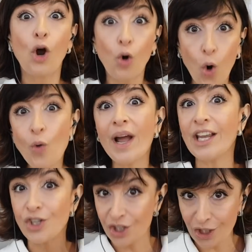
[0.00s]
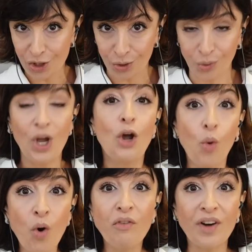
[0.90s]
com registro,
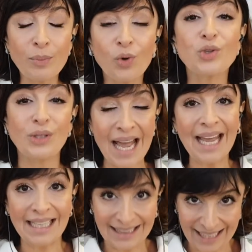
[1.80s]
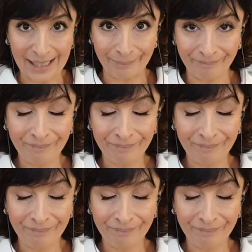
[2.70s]
com o famoso DRT?